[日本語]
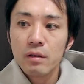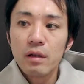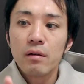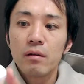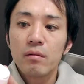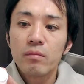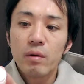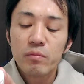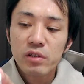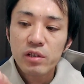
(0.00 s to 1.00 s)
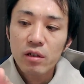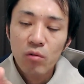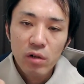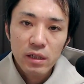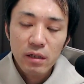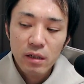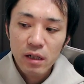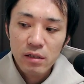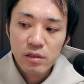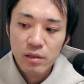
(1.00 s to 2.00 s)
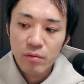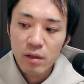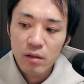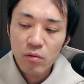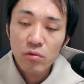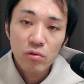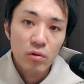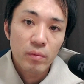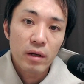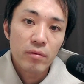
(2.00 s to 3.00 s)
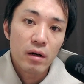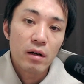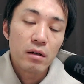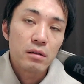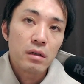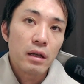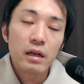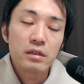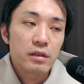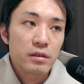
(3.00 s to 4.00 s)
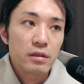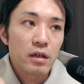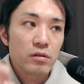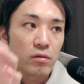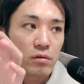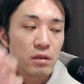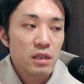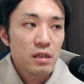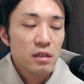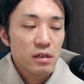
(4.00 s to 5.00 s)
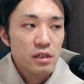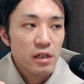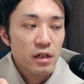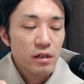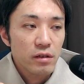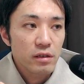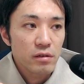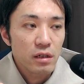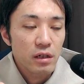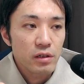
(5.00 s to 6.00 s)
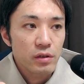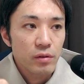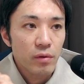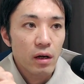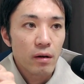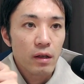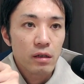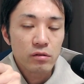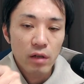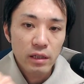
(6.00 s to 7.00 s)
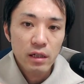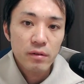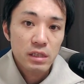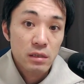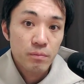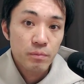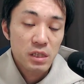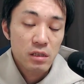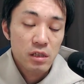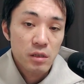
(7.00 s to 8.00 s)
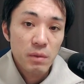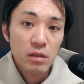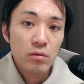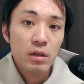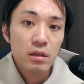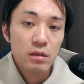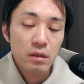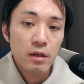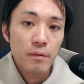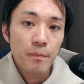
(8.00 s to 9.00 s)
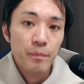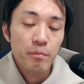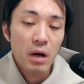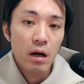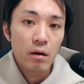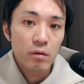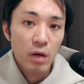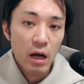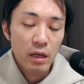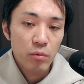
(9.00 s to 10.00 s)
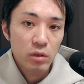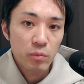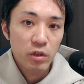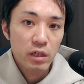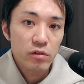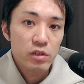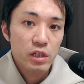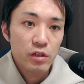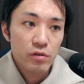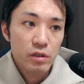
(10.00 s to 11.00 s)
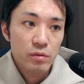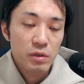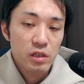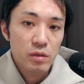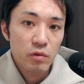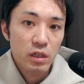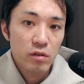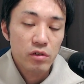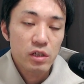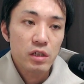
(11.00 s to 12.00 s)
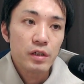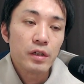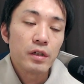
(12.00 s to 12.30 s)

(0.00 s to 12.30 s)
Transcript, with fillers: で、まあ、ぶっちゃけこれに関しては、ロードの場合は、あ、違う違う、その DJI のやつに関しては、そのアダチメントがあって、まあ、iPhone にもいけるし、USB-C もいけるし、